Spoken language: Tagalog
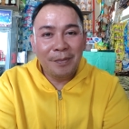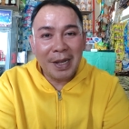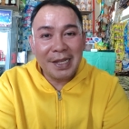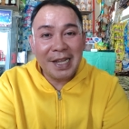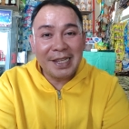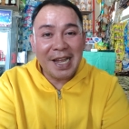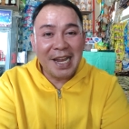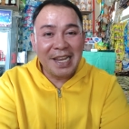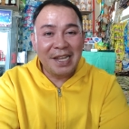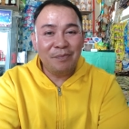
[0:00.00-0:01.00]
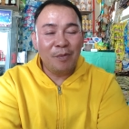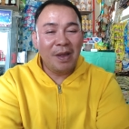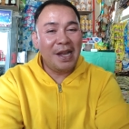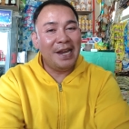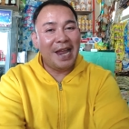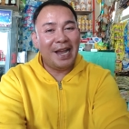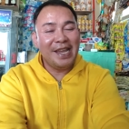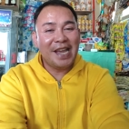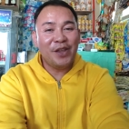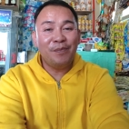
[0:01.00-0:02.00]
Magandang tanghalian po mga
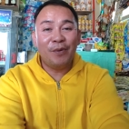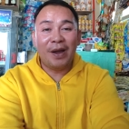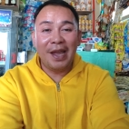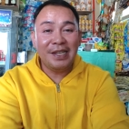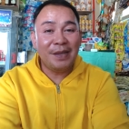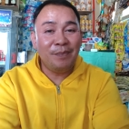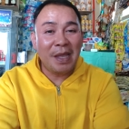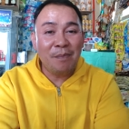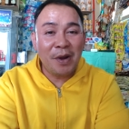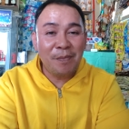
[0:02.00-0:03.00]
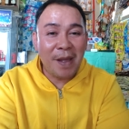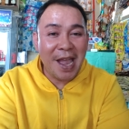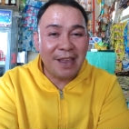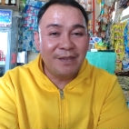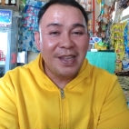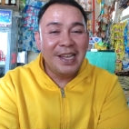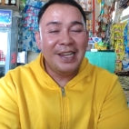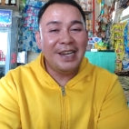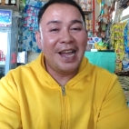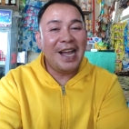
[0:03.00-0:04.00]
kalaki. Ngayon po ay September
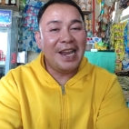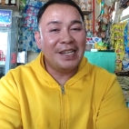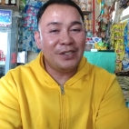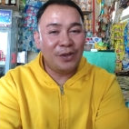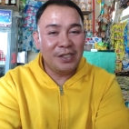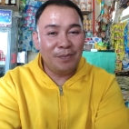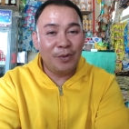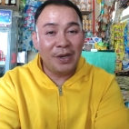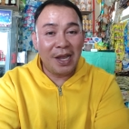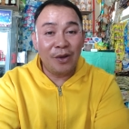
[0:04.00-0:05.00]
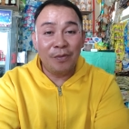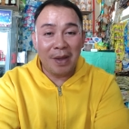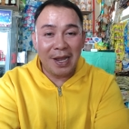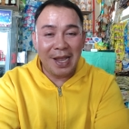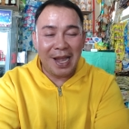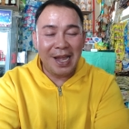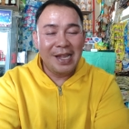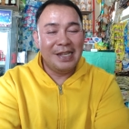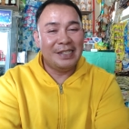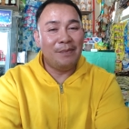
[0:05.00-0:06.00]
5 ng alas 11 po ng umaga.
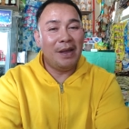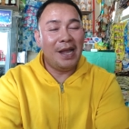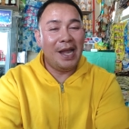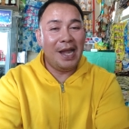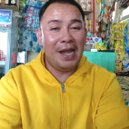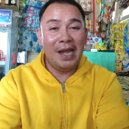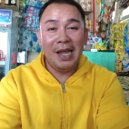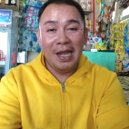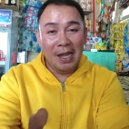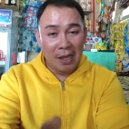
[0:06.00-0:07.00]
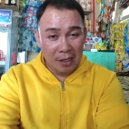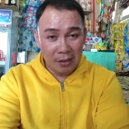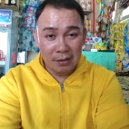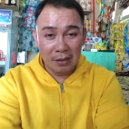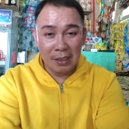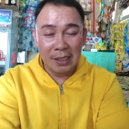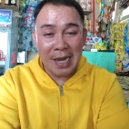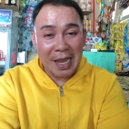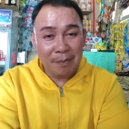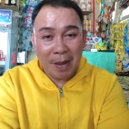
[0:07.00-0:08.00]
Sa mga
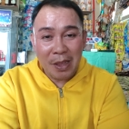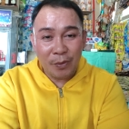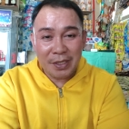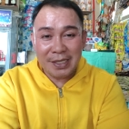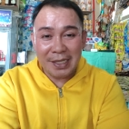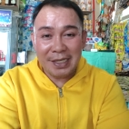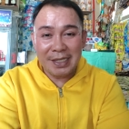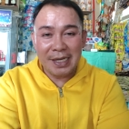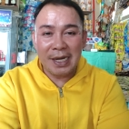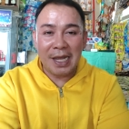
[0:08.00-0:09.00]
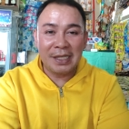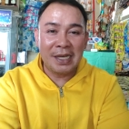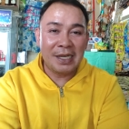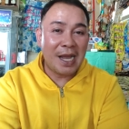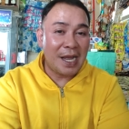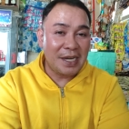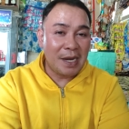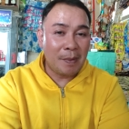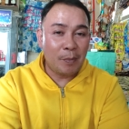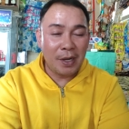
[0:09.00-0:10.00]
lucky followers natin dyan na, katin, na
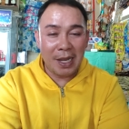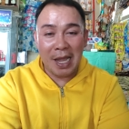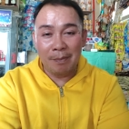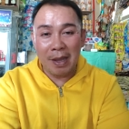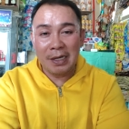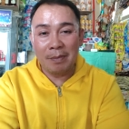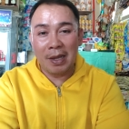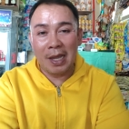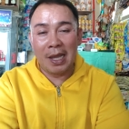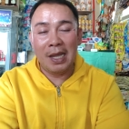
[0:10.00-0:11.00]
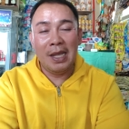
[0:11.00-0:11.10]
kanina pa po nag-aabang ng mga